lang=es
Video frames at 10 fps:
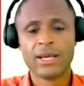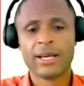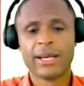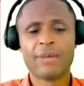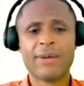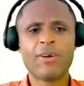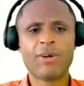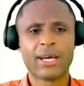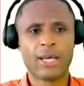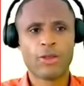Hermano
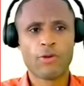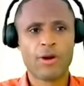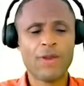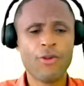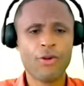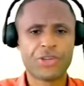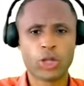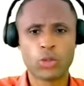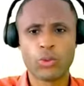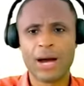querido, yo anoche
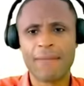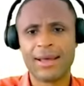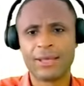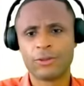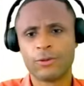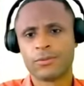estuve hablando